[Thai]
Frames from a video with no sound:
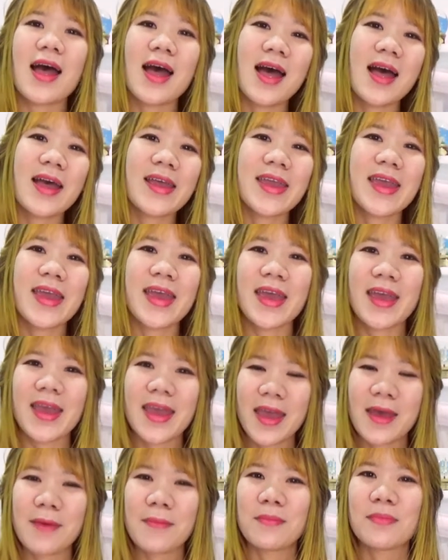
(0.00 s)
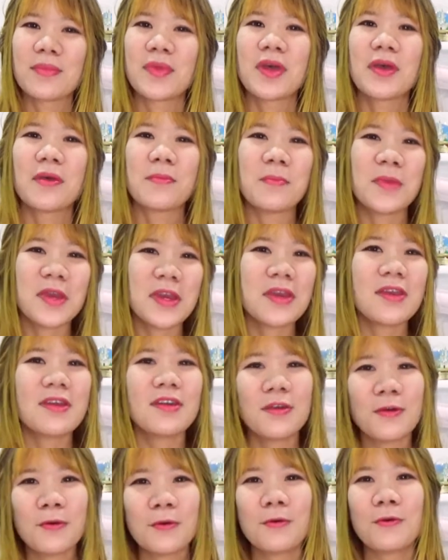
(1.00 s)
R A M B
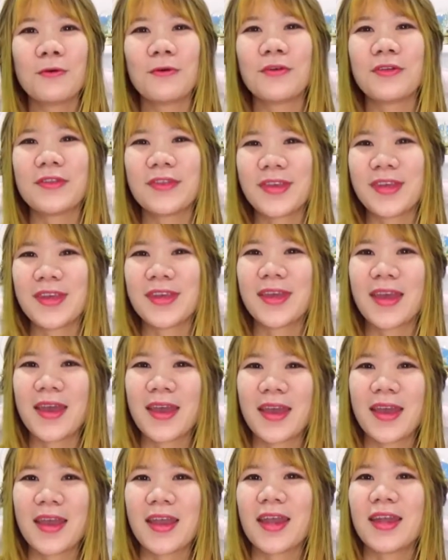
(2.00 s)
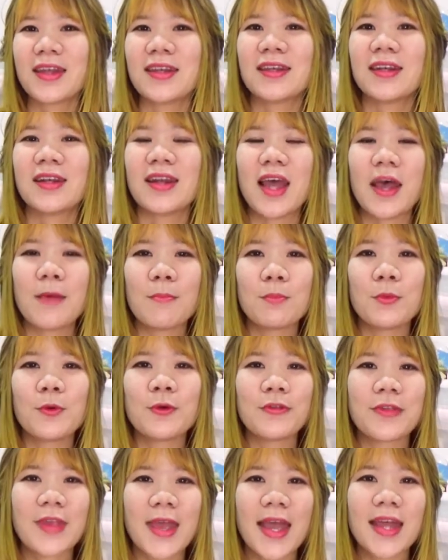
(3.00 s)
U T A N l a m b u
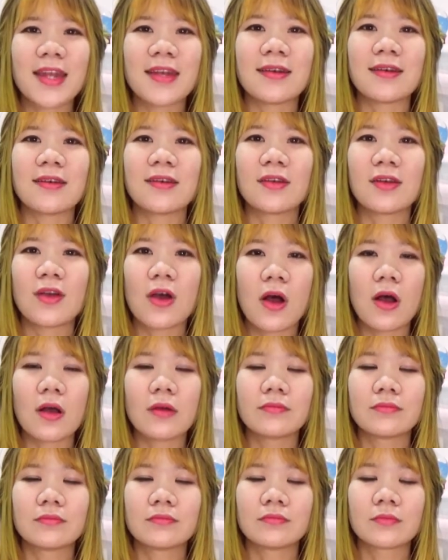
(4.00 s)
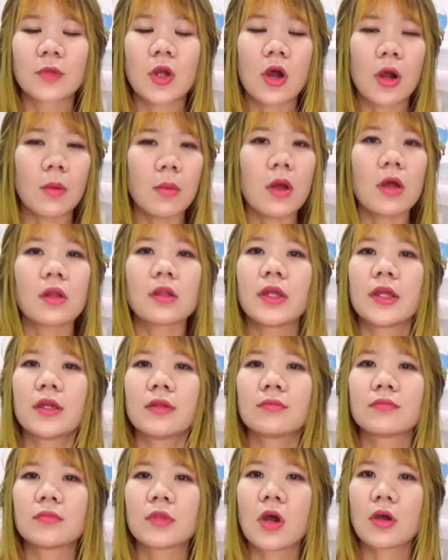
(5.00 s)
t a n เงาะ ขอบอกเลย
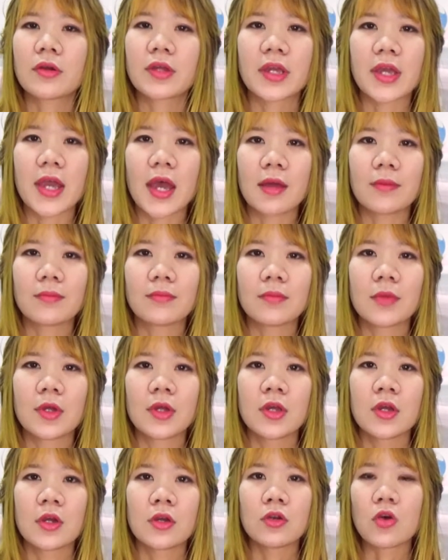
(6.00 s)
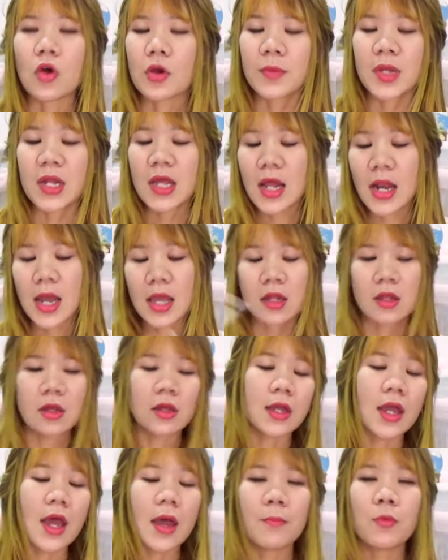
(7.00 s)
ท่องอย่างเงี้ย โดยไม่ได้อะไรเลย
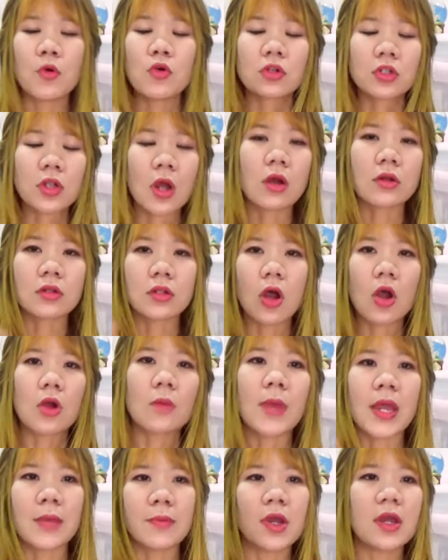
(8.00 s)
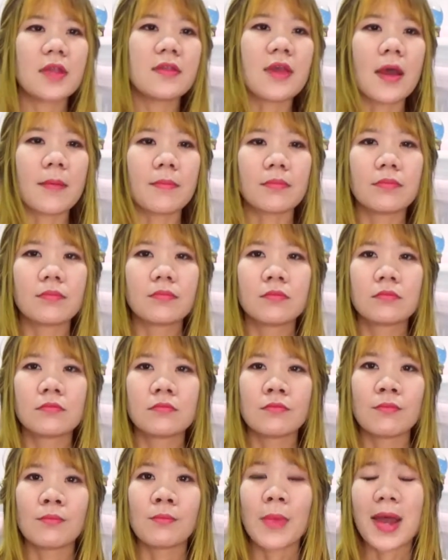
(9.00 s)
แค่พูดท่องท่องไปเพื่อ
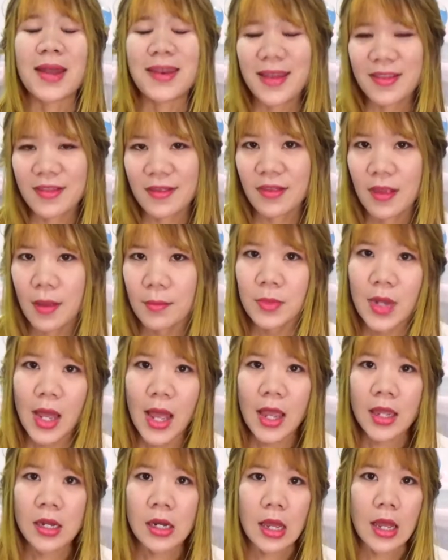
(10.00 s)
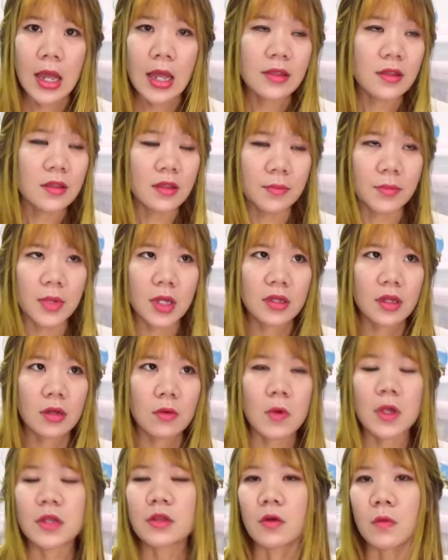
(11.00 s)
จำมันอาจจะจำได้นะ อาจจะจำได้สัก
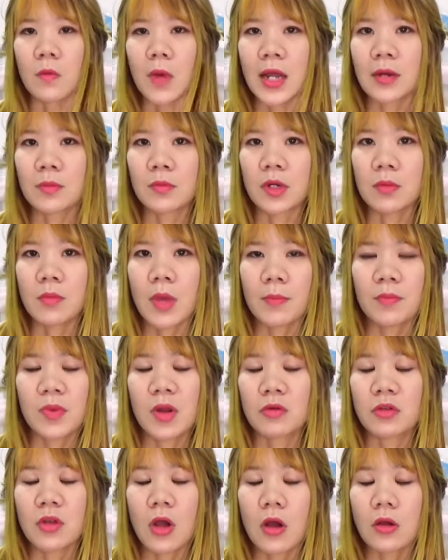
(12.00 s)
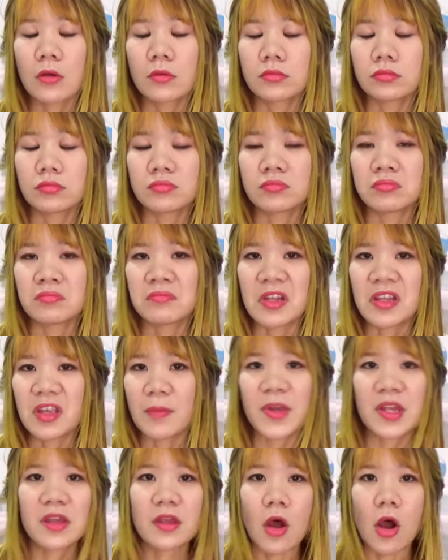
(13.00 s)
วันสองวัน เหมือนแบบเราท่องเหมือนจะ
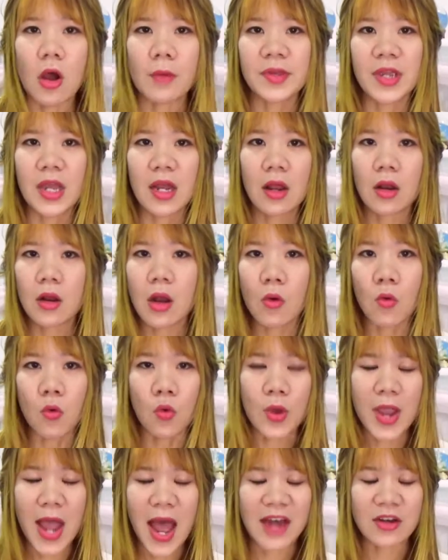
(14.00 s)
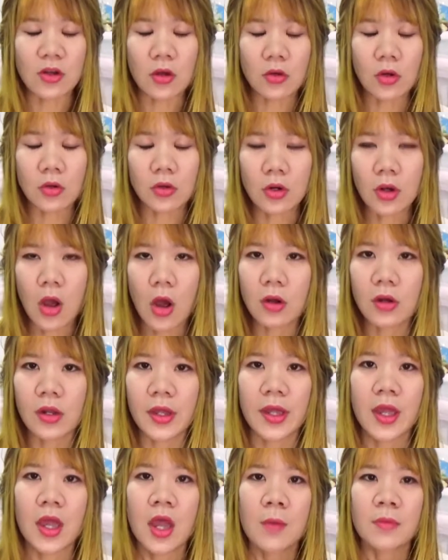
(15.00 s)
ไปสอบเงี้ย แล้วเราหูยอ่านท่องท่องท่องเล
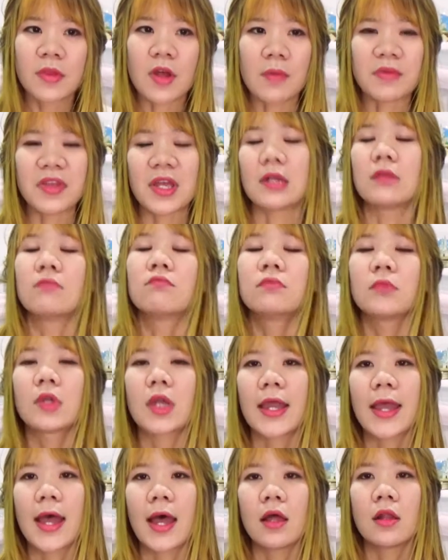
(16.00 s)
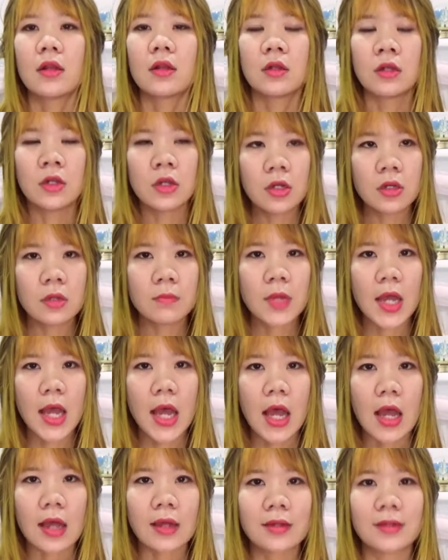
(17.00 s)
ย สอบเสร็จนะคะ ลืม
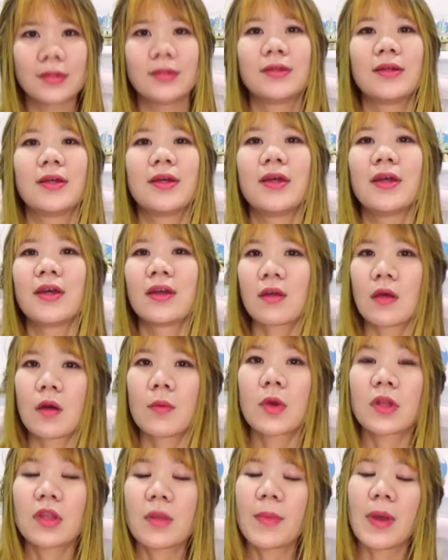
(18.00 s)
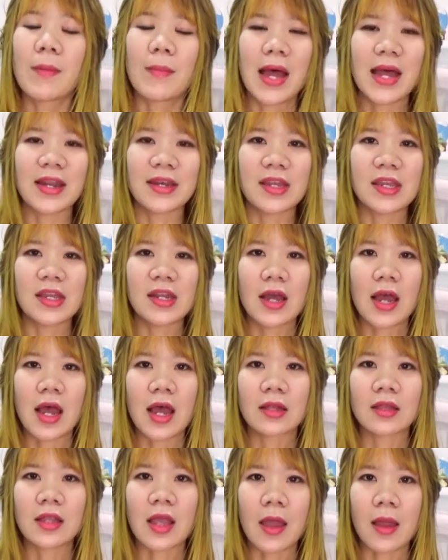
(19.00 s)
ค่ะกอมก็จะประมาณนี้นะคะ
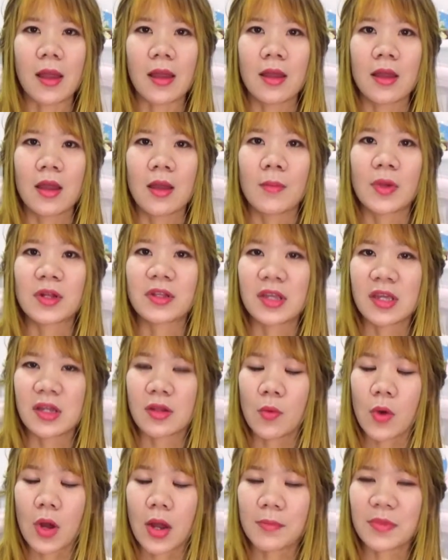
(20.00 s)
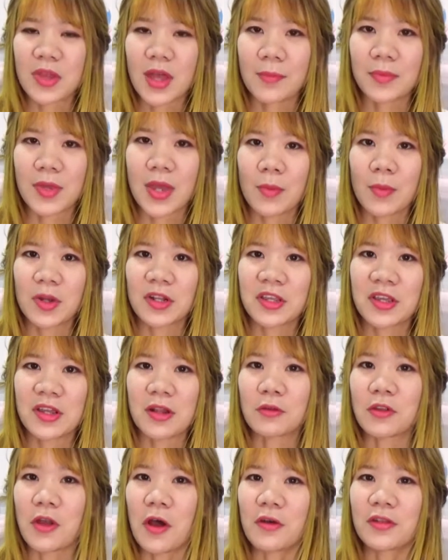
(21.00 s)
แต่บางทีในพวกคำศัพท์บางที
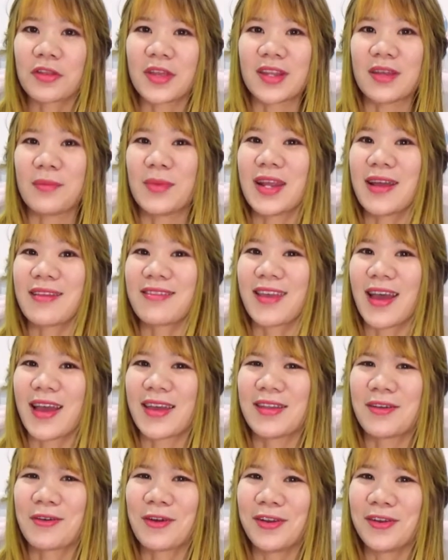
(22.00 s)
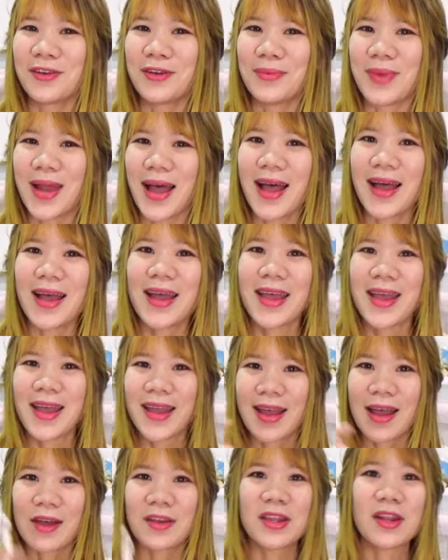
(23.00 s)
เราท่องเสร็จ ยังไม่ทันใช้ แล้วก็ลืมละ
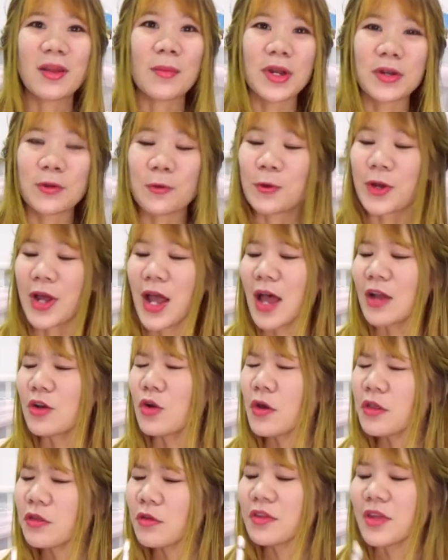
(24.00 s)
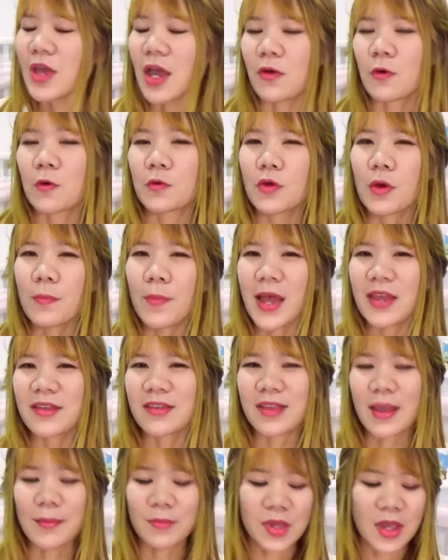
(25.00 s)
คราวนี้เรามาดูนะคะ โดยส่วนใหญ่คนทั่วไป
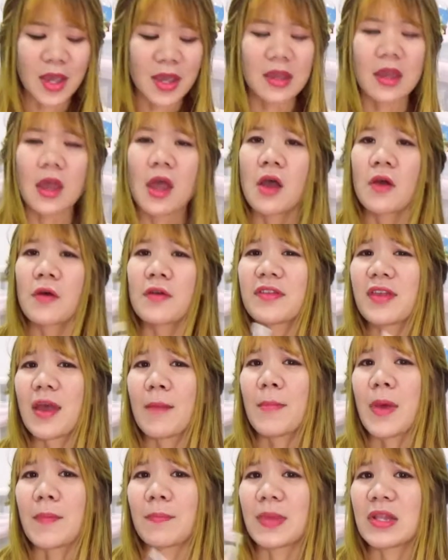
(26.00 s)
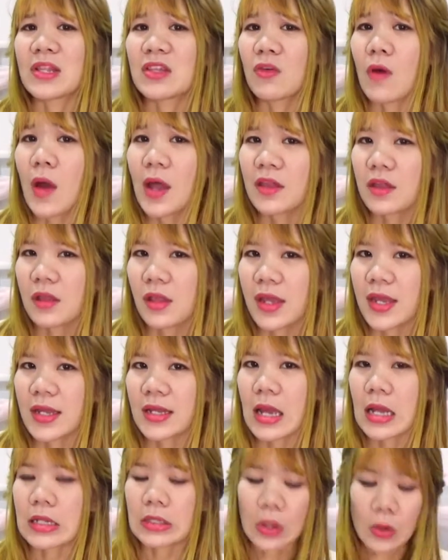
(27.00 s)
จะจำยังไงก็จำแบบเป็น translate
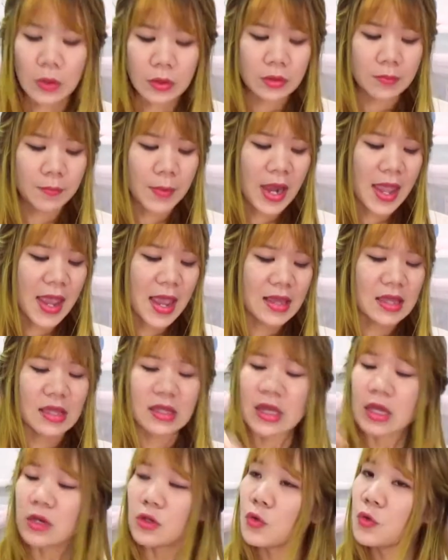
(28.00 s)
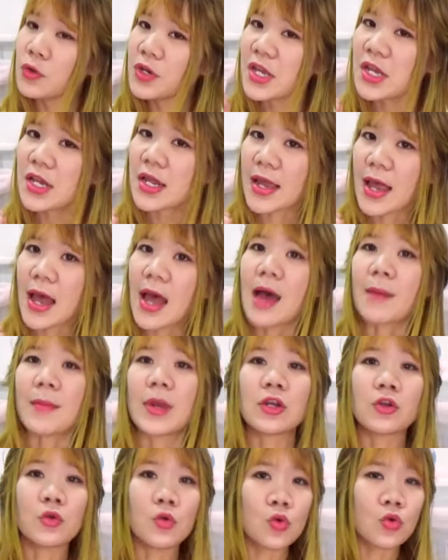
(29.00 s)
ค่ะ ต้องแปลอย่างเช่นดูนี่เลยค่ะ
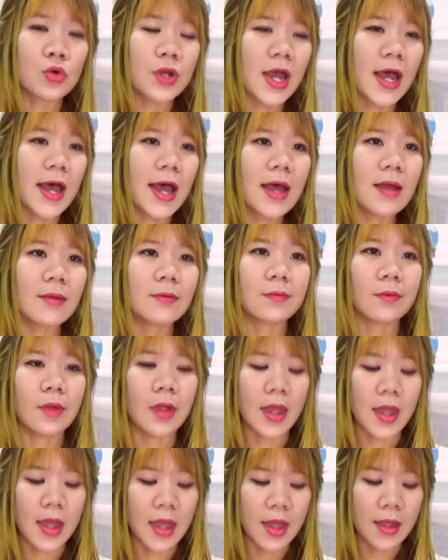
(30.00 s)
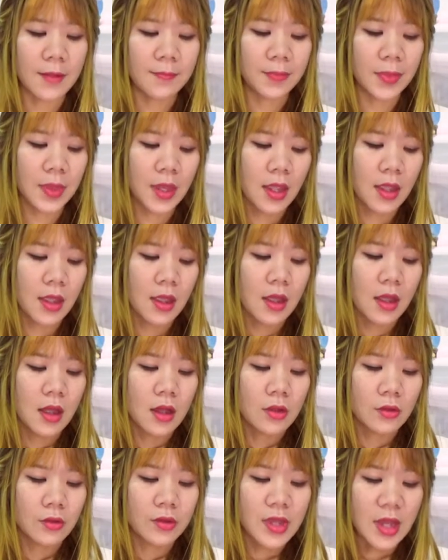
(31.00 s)
มาดูนะคะ อ่า
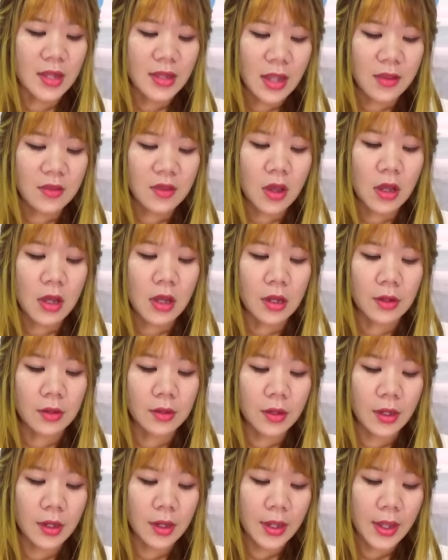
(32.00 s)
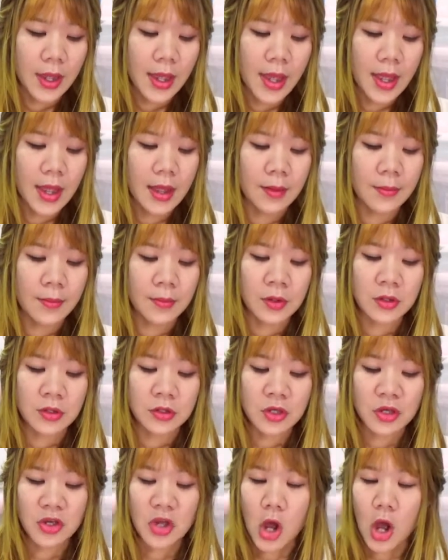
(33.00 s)
ส่วนใหญ่ถ้าเจอ อ่า
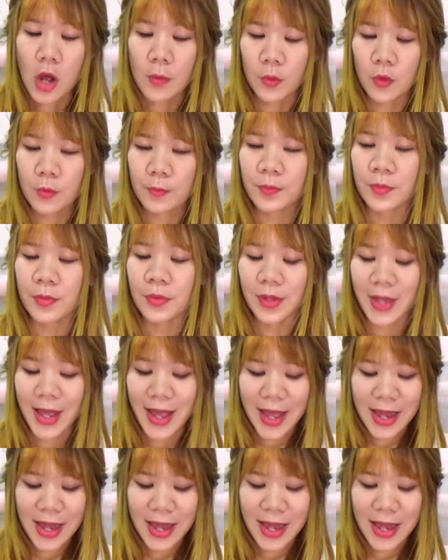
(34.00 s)
เจอเงาะปุ๊บ อ่า